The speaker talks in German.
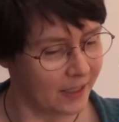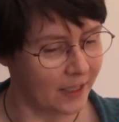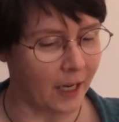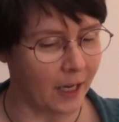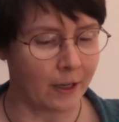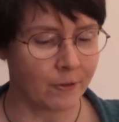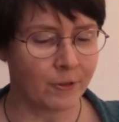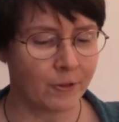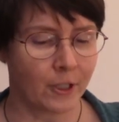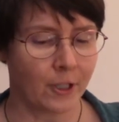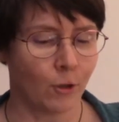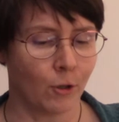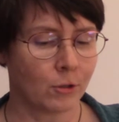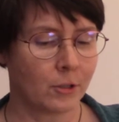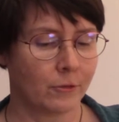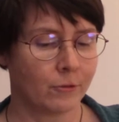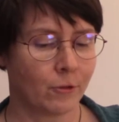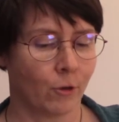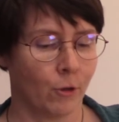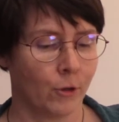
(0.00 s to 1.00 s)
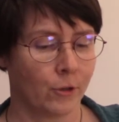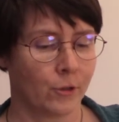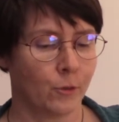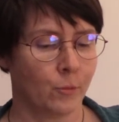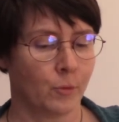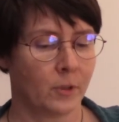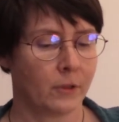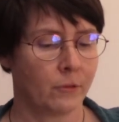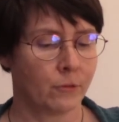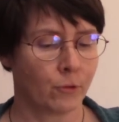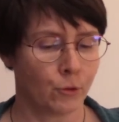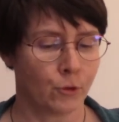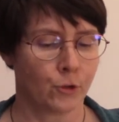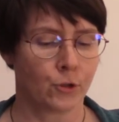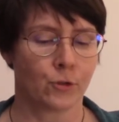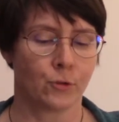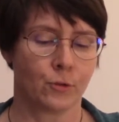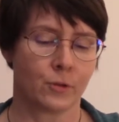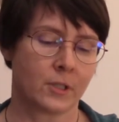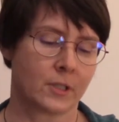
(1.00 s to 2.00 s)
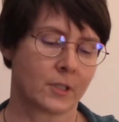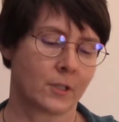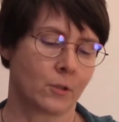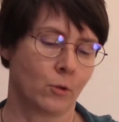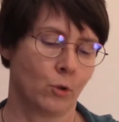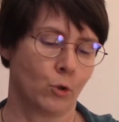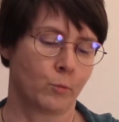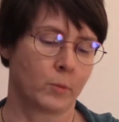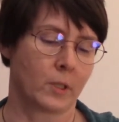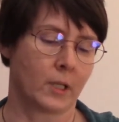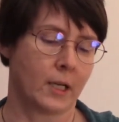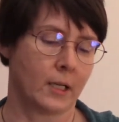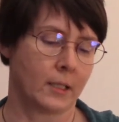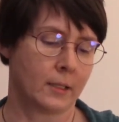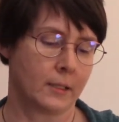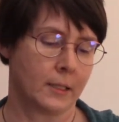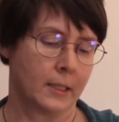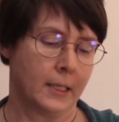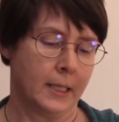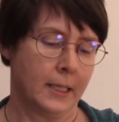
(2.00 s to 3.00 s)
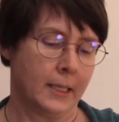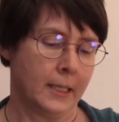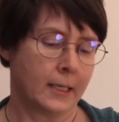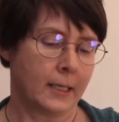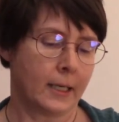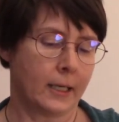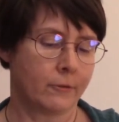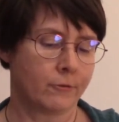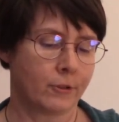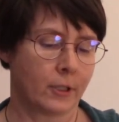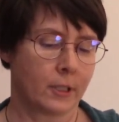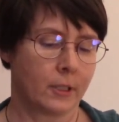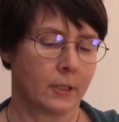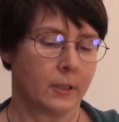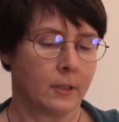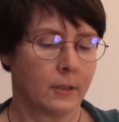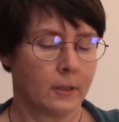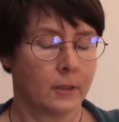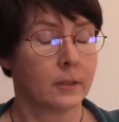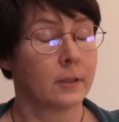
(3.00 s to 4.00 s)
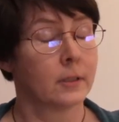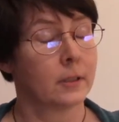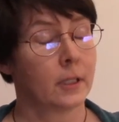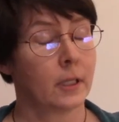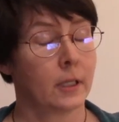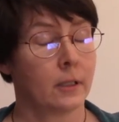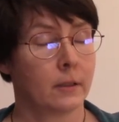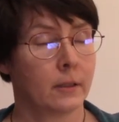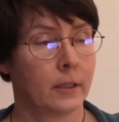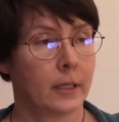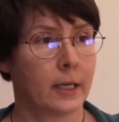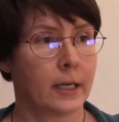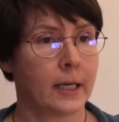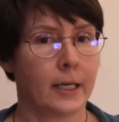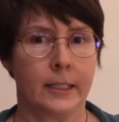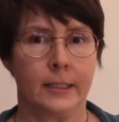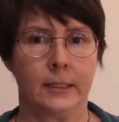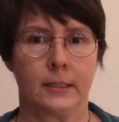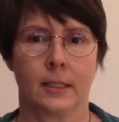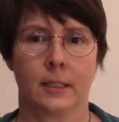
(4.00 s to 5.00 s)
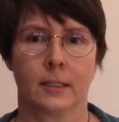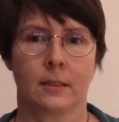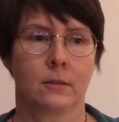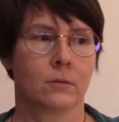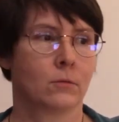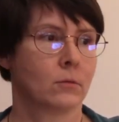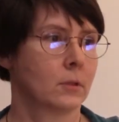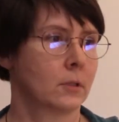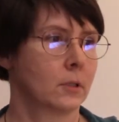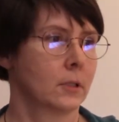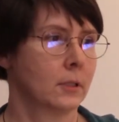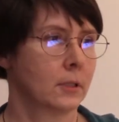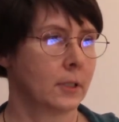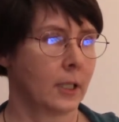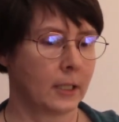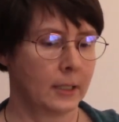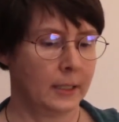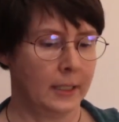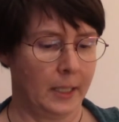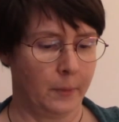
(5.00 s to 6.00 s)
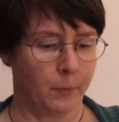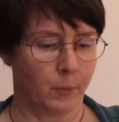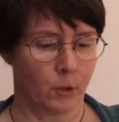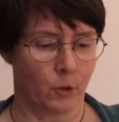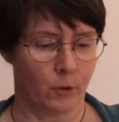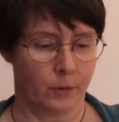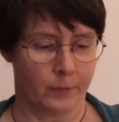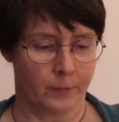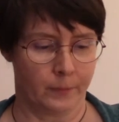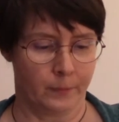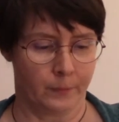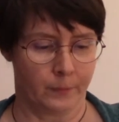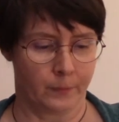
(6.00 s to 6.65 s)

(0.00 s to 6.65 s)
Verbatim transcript: einfach auch die Freude über die Früchte und das Glück der Hand einfach ja, erreicht hatten und darin leben konnten.